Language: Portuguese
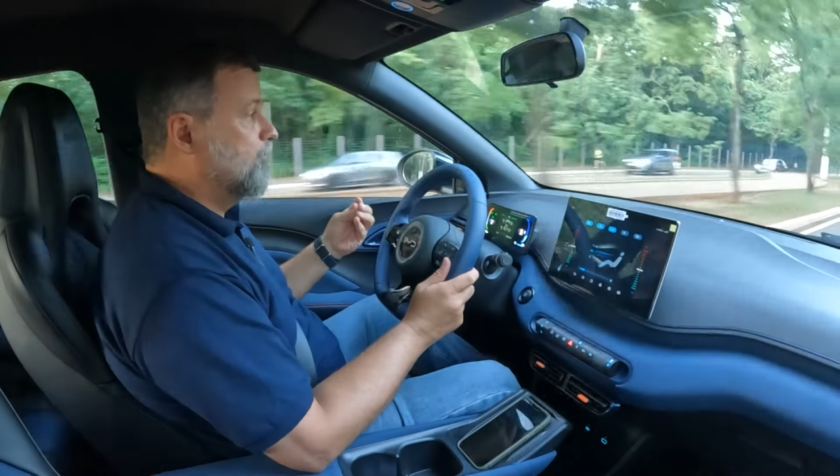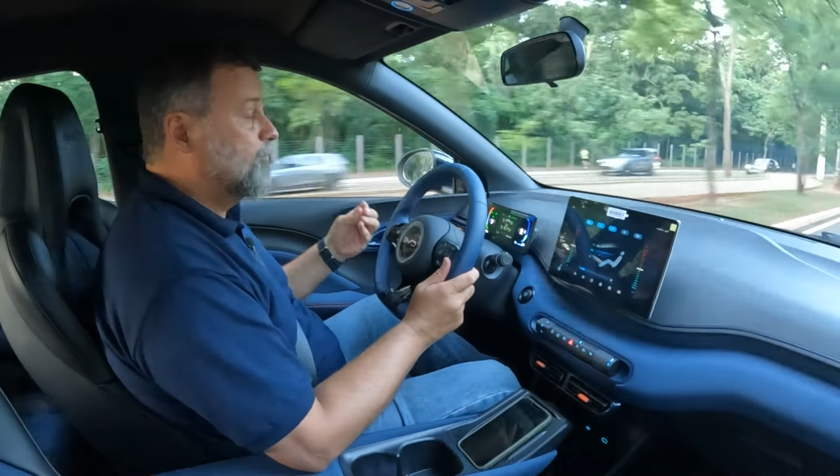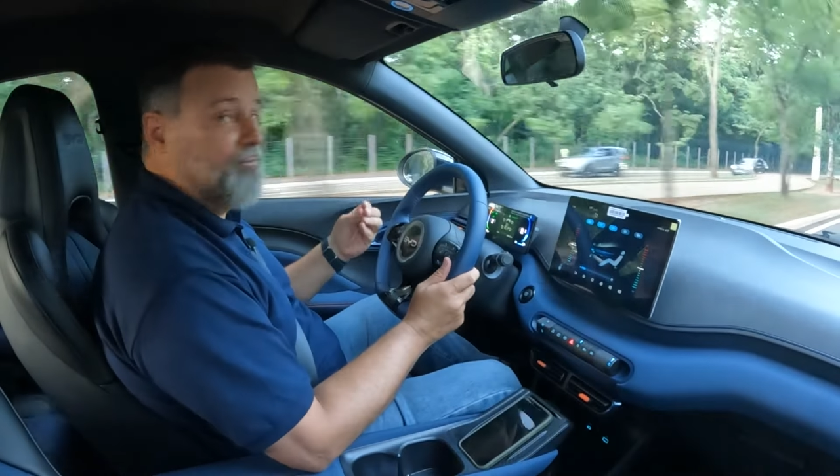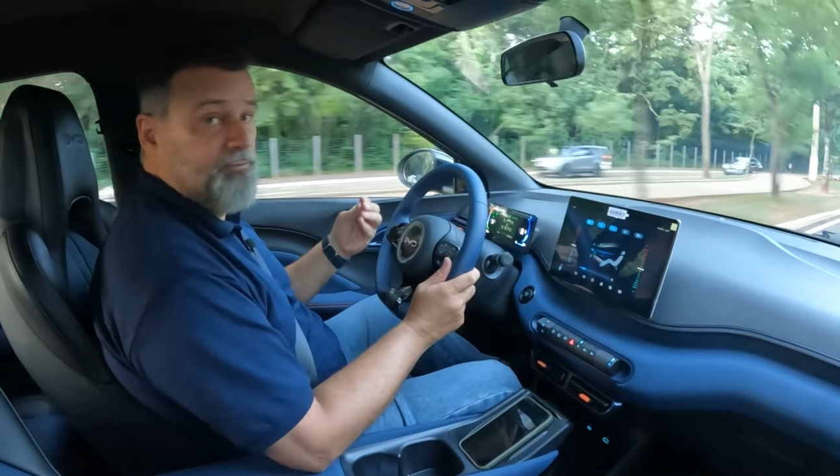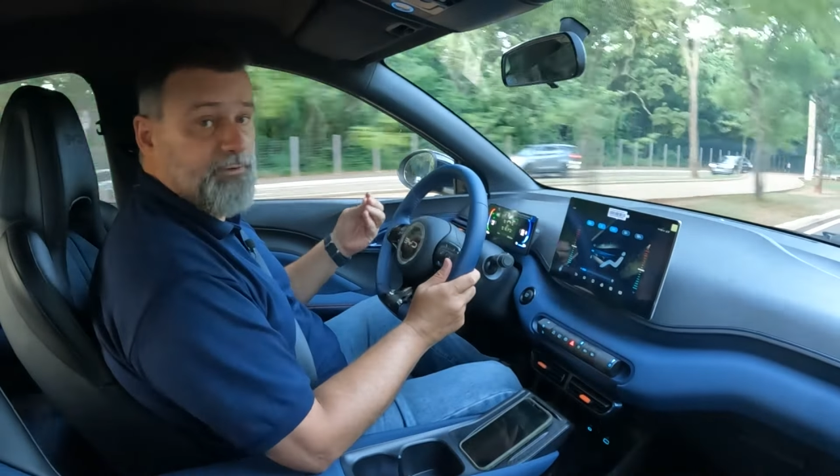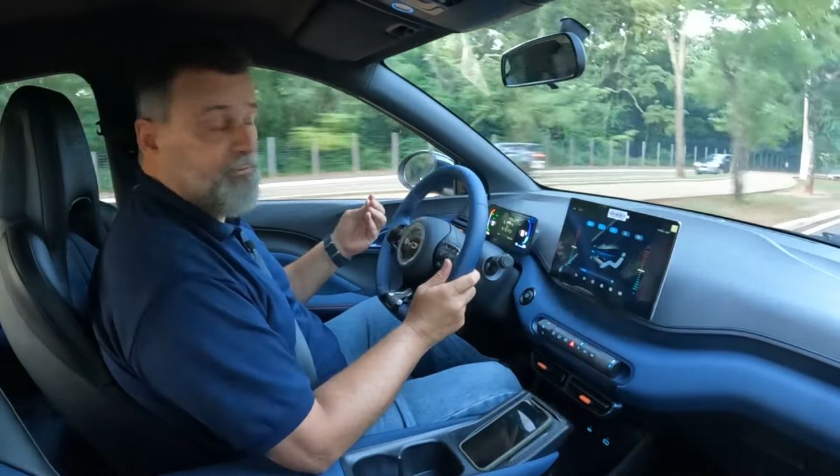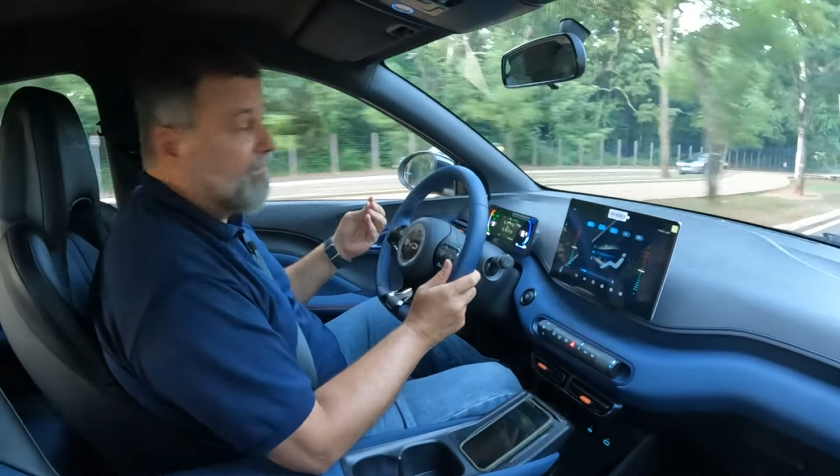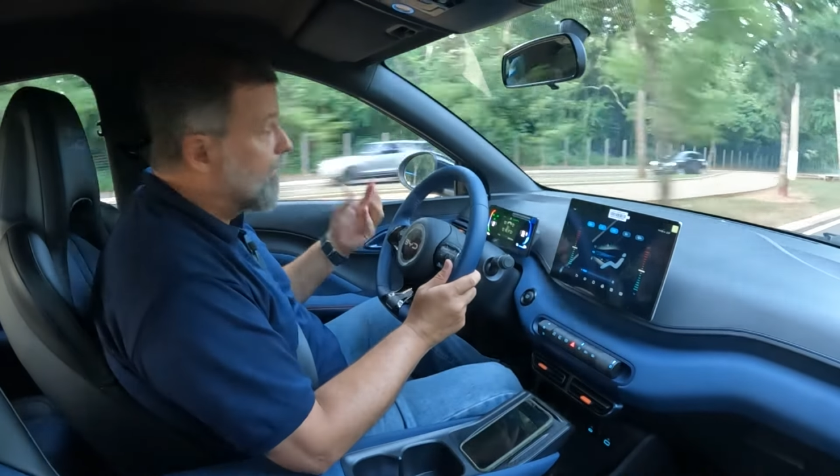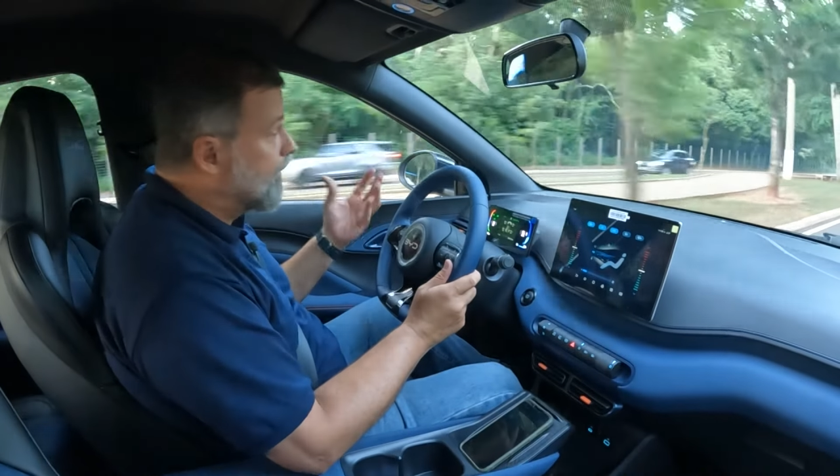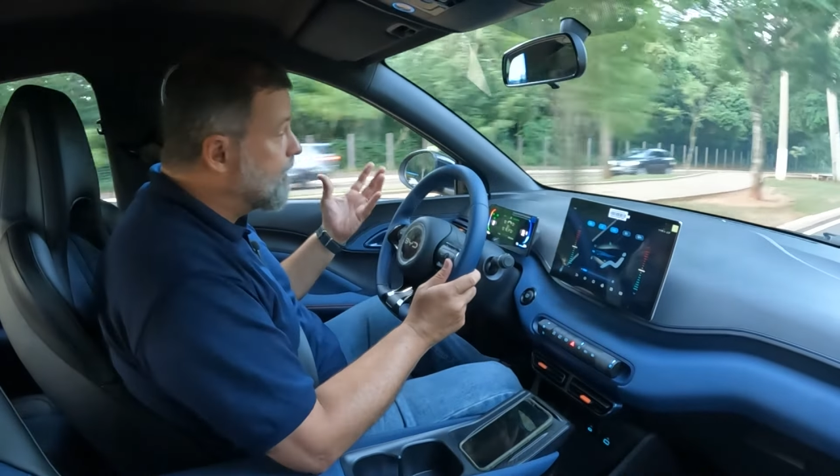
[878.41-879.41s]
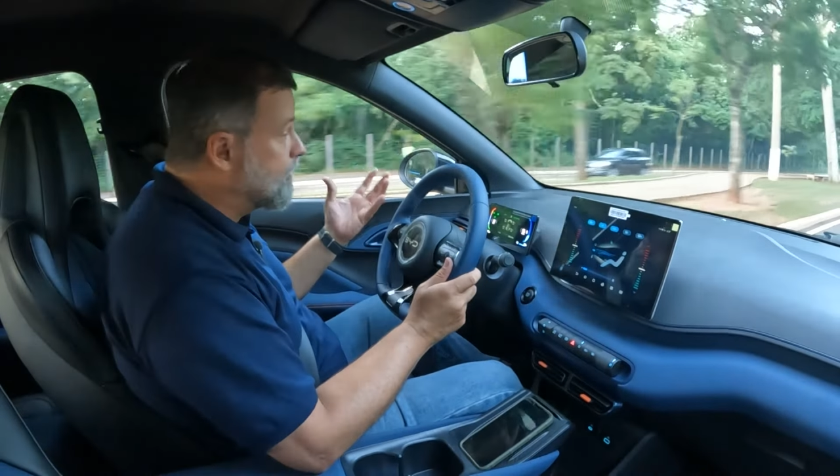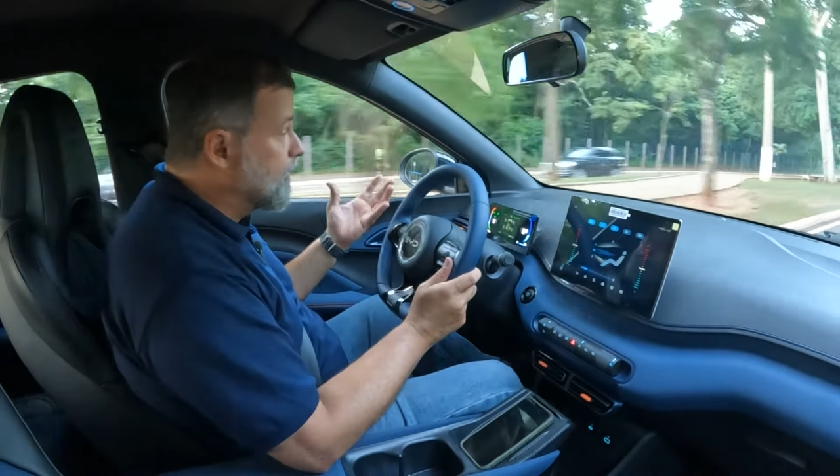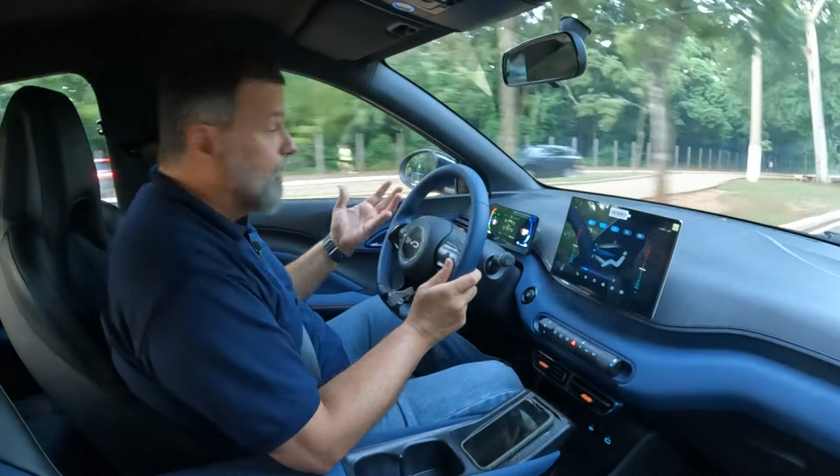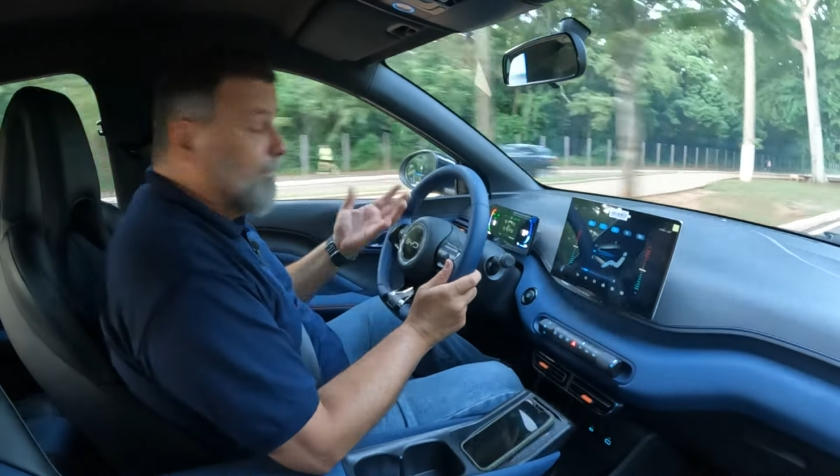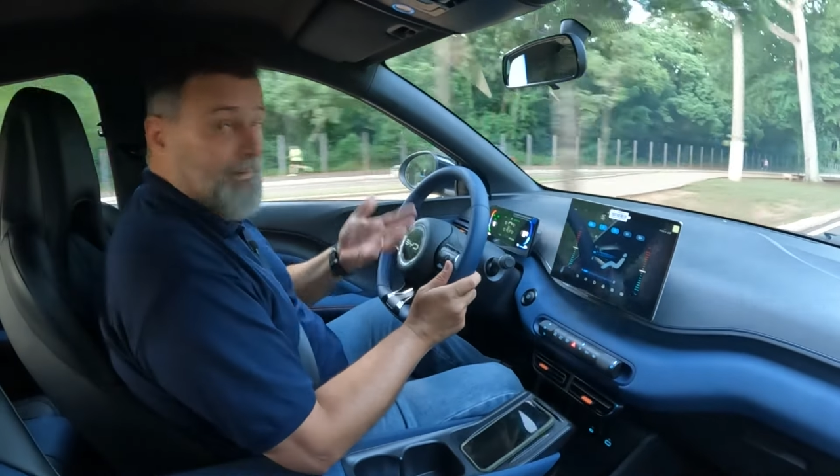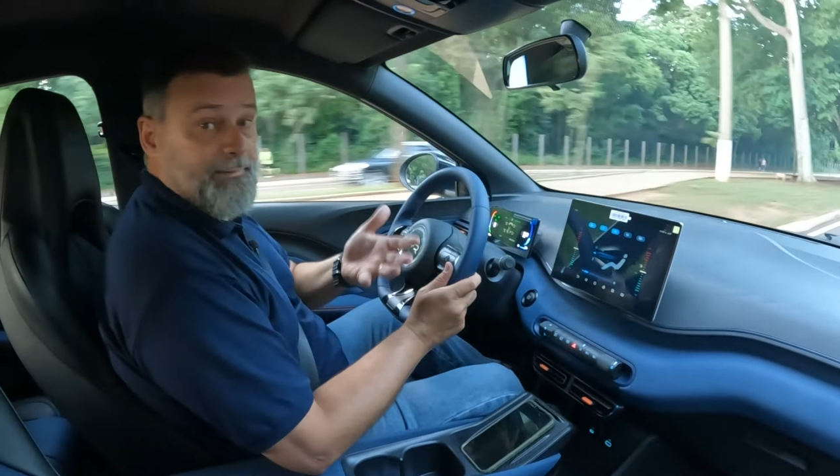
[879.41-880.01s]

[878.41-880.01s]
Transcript: os convencionais, o que,